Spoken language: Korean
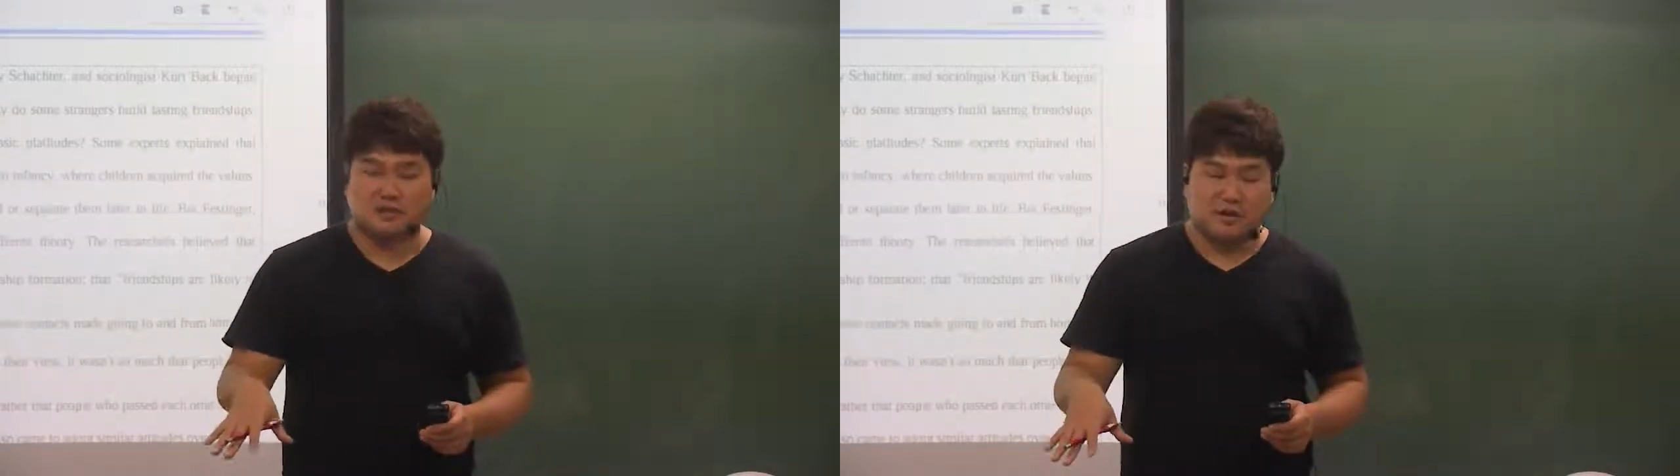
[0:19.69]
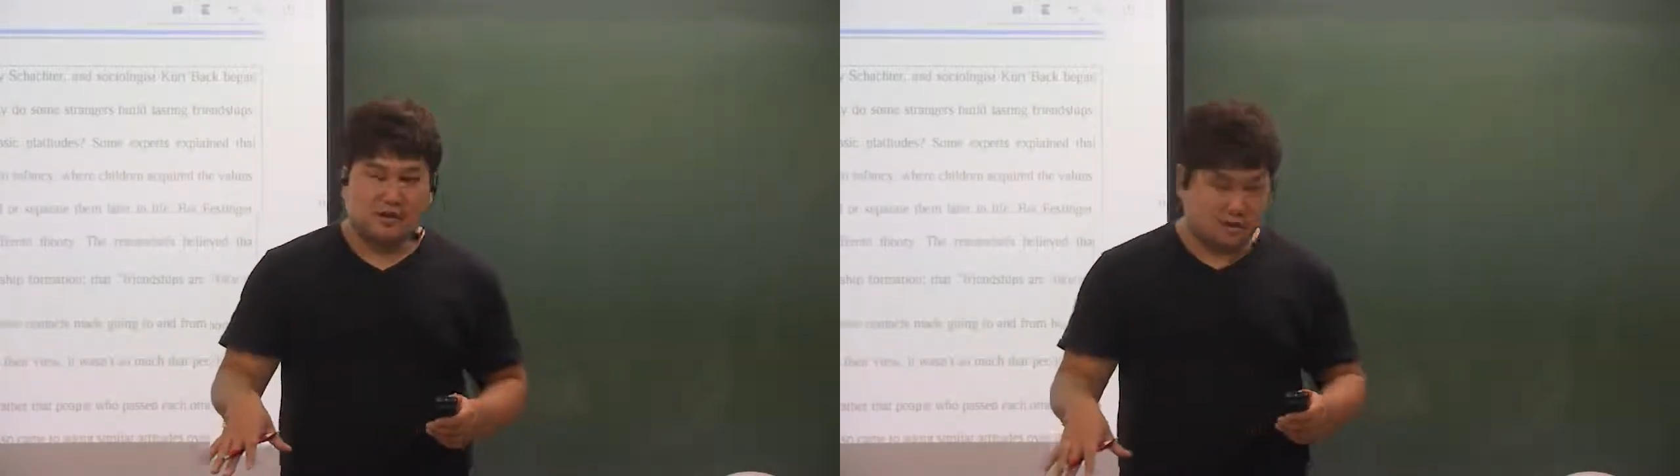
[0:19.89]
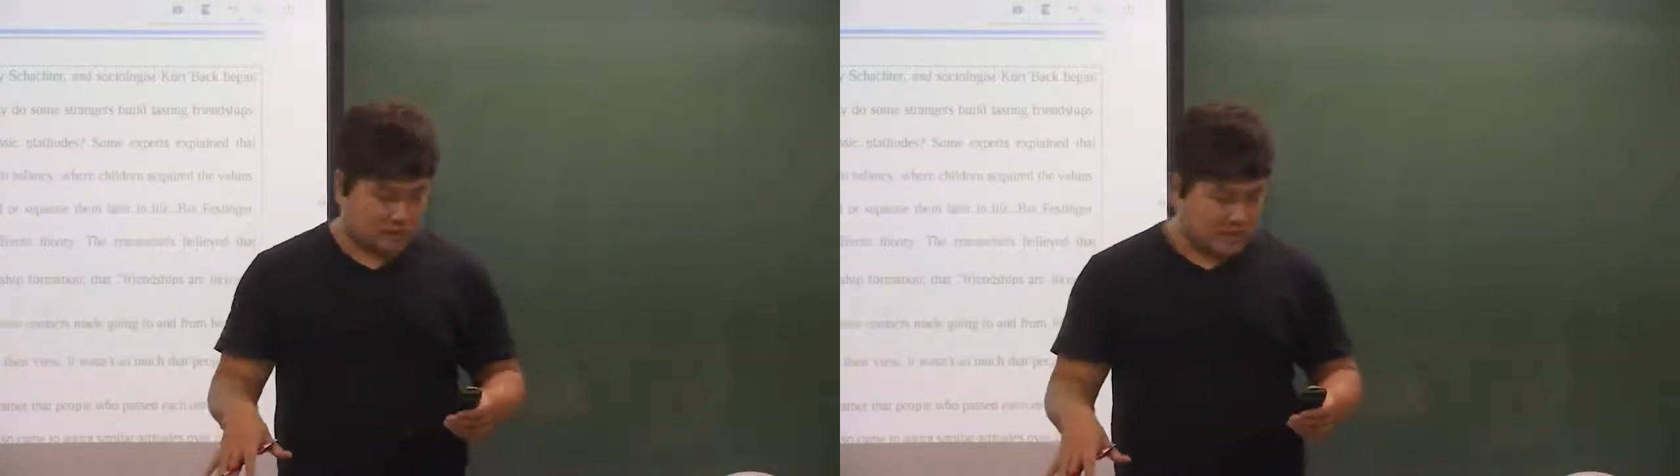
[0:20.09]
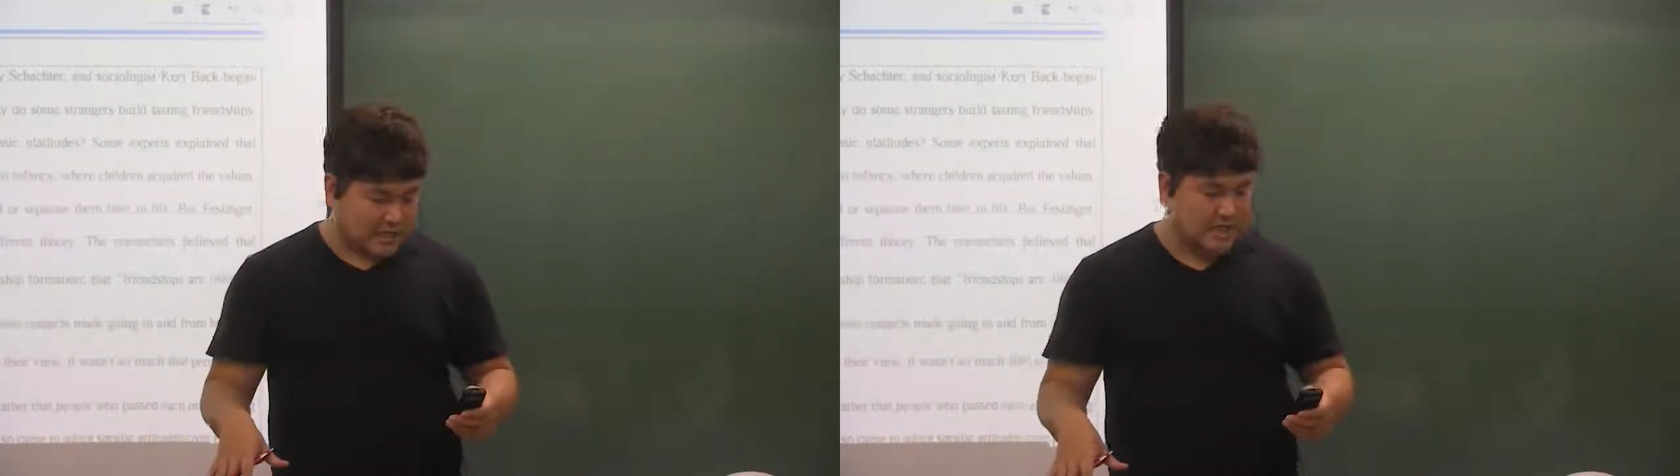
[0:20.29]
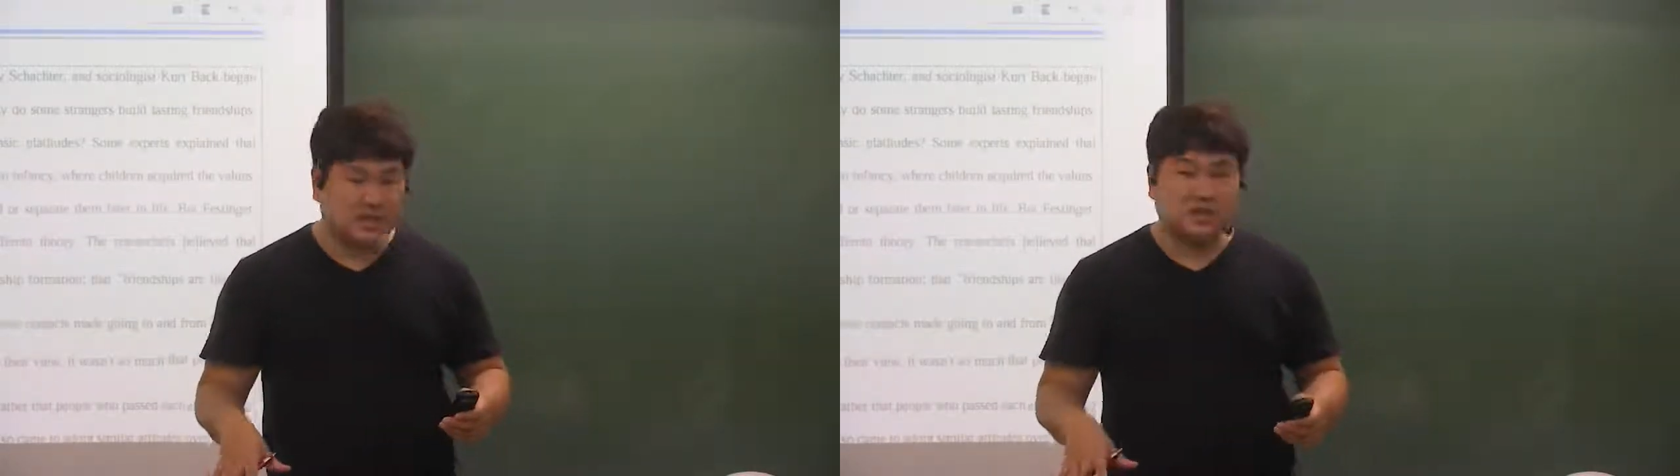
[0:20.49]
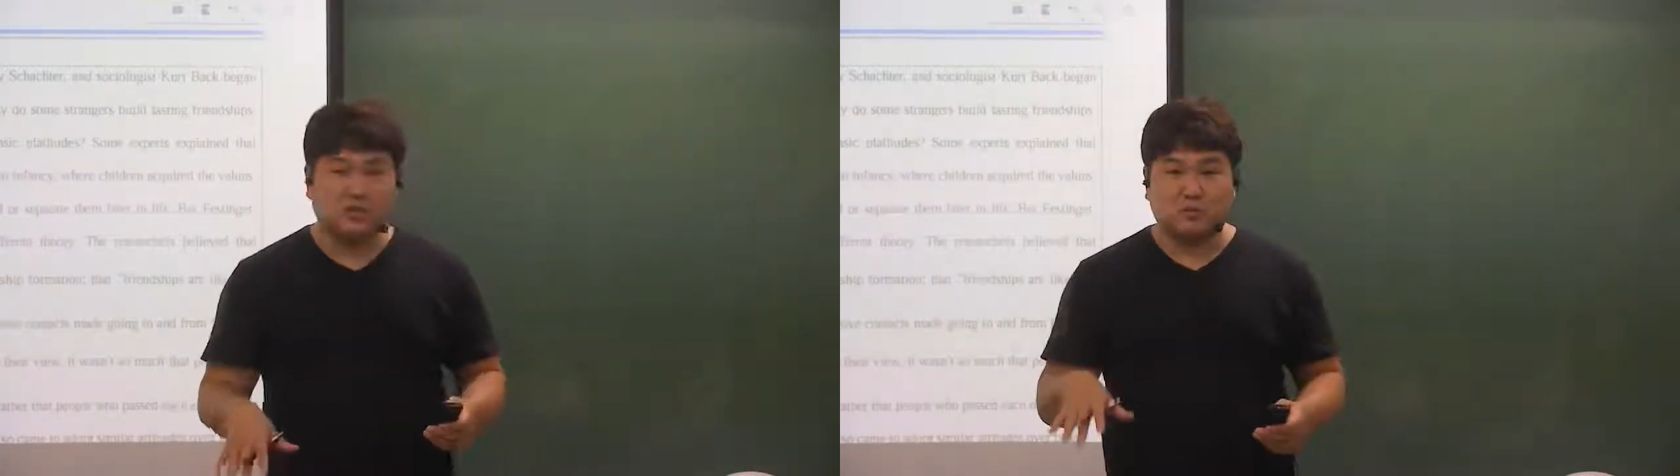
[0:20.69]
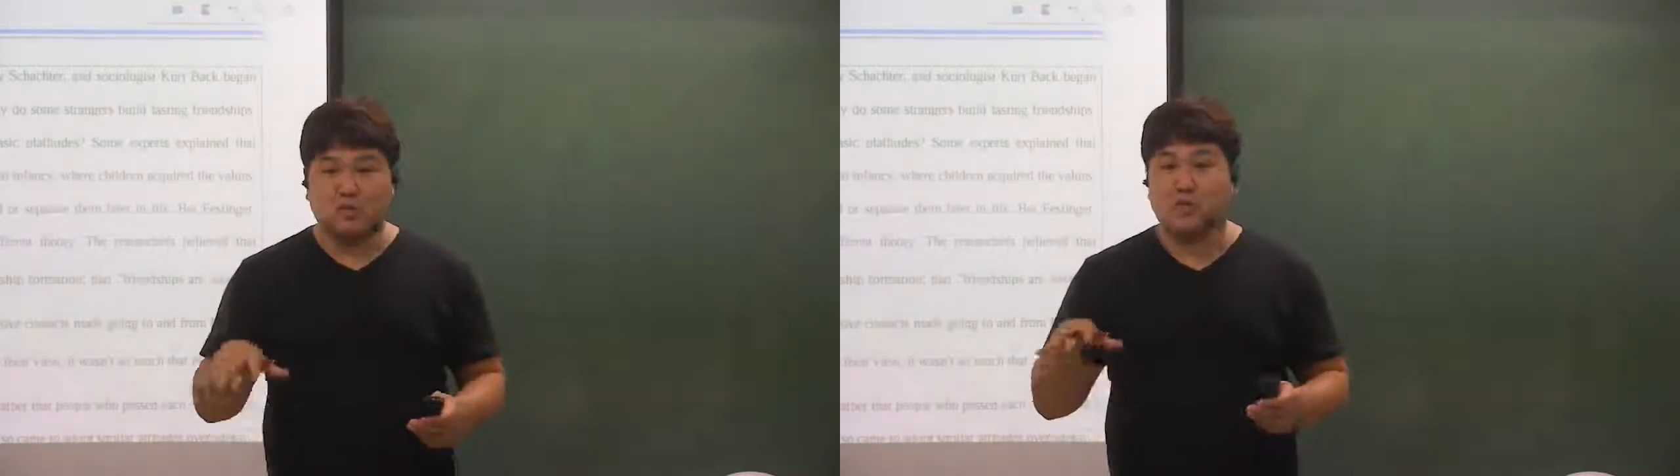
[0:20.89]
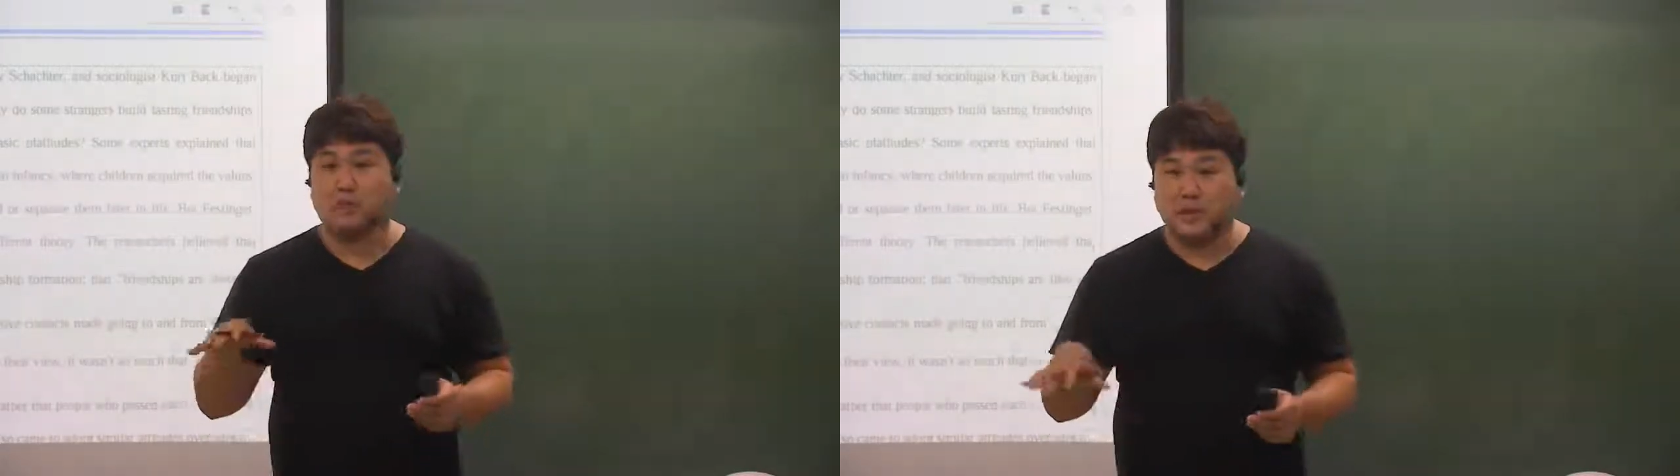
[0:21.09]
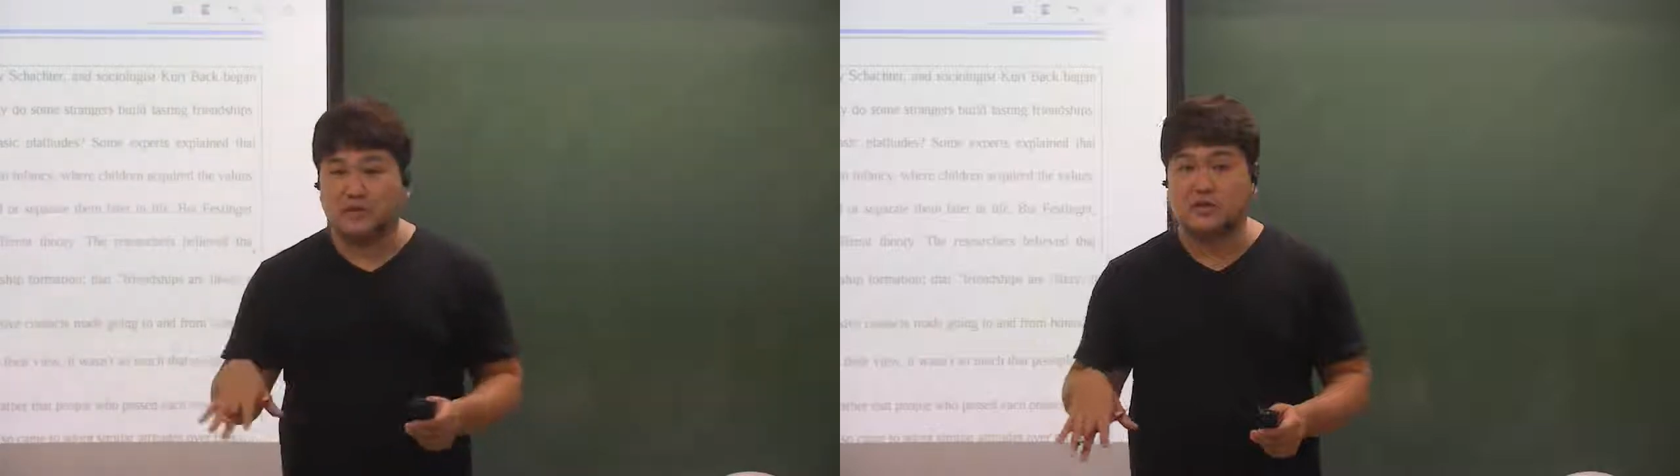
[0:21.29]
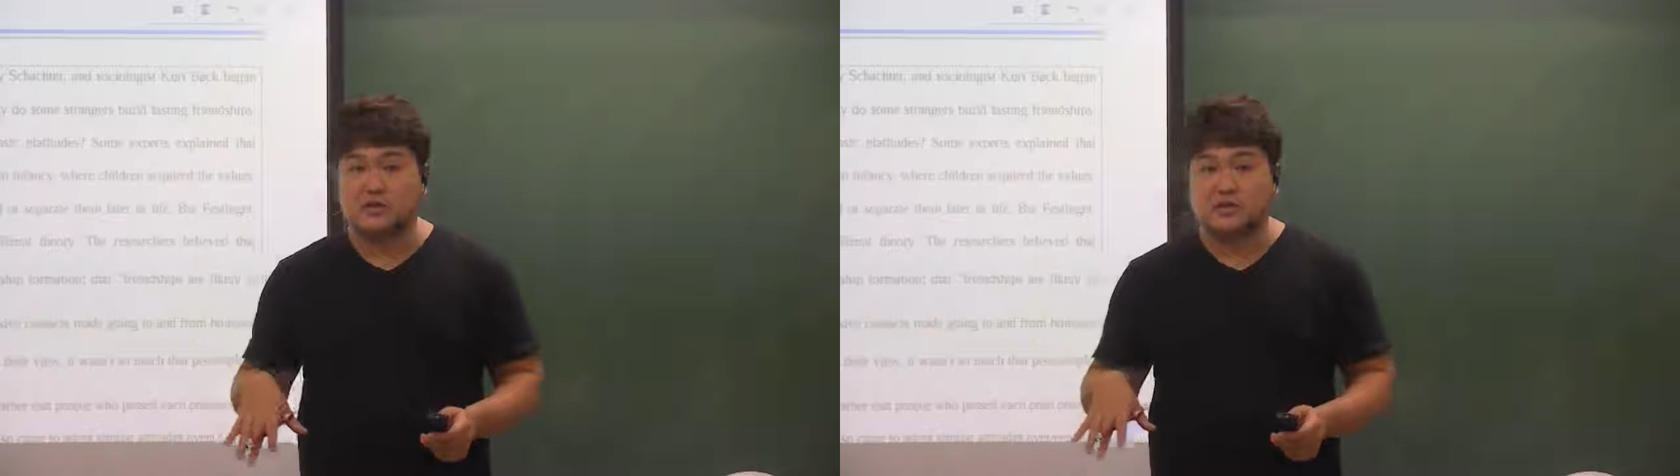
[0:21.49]
그리고 자기 자리도 보통
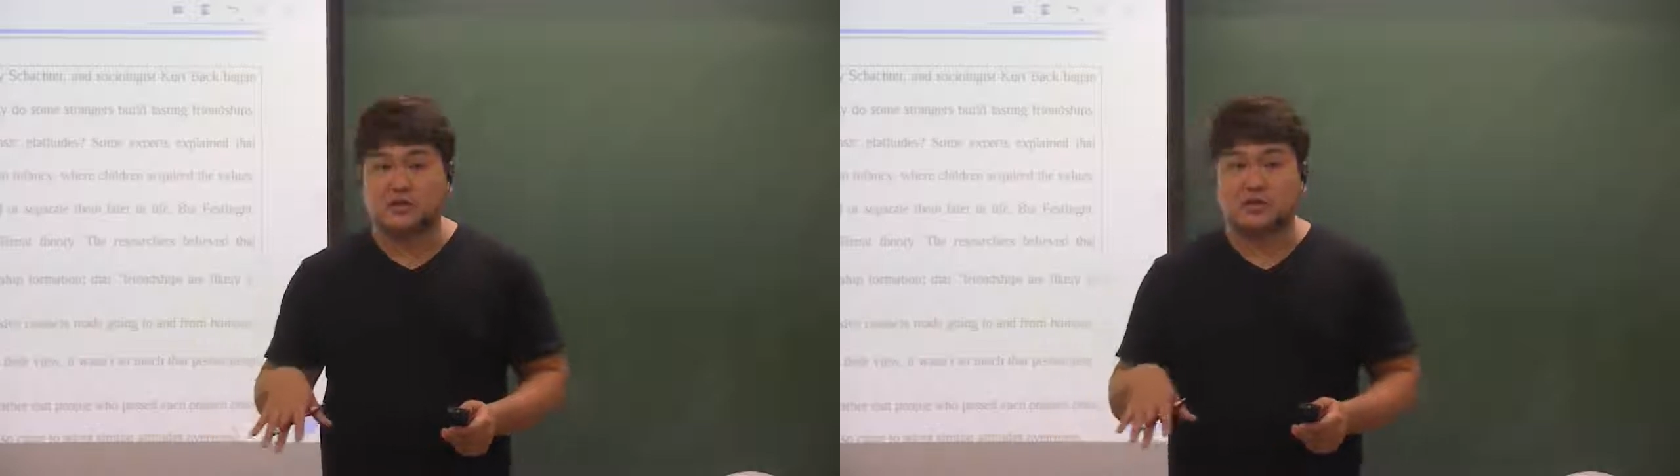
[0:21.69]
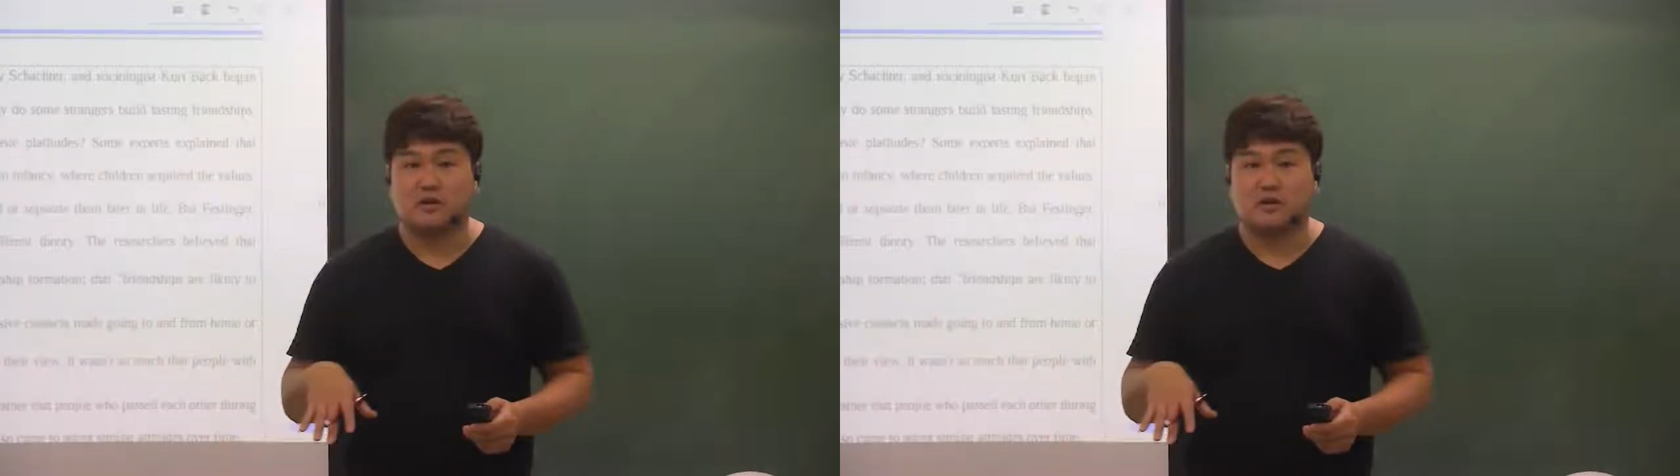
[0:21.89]
배정이 되죠.